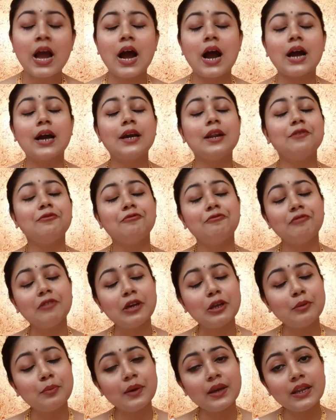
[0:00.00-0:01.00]
अगर आप
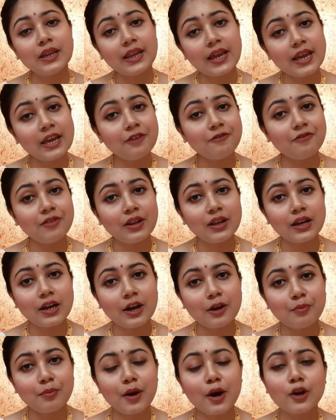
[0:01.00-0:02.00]
फिर भी नहीं फील
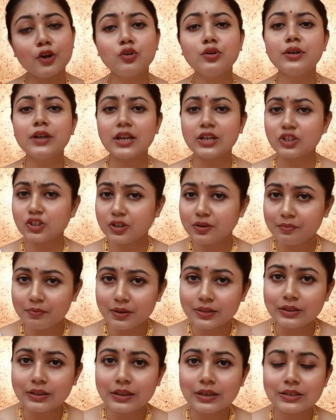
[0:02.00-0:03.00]
कर पा रहे हो टेंशन
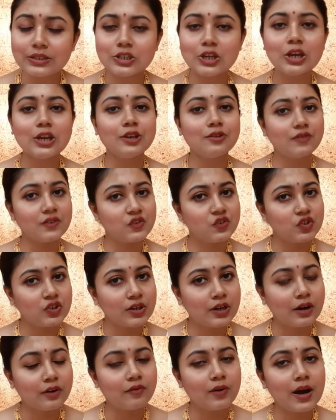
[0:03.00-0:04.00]
मत लीजिए यूएसजी
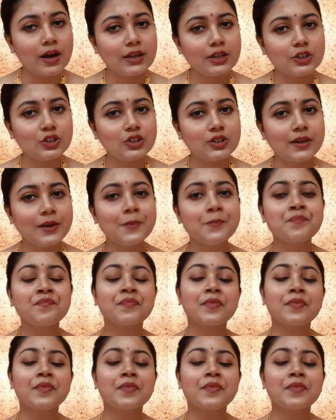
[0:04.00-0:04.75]
करवा लीजिए